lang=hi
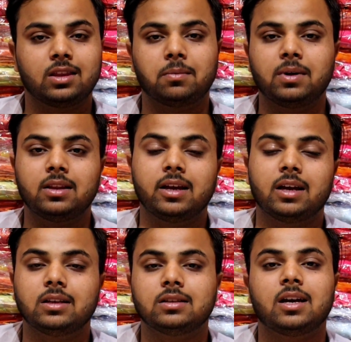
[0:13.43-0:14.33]
थमनल देख
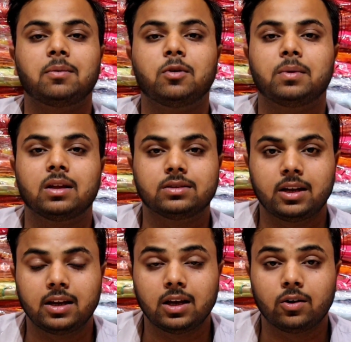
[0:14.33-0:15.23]
के जैसे आपको पता
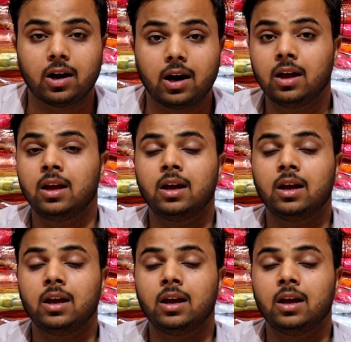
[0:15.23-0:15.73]
चल ही गया होगा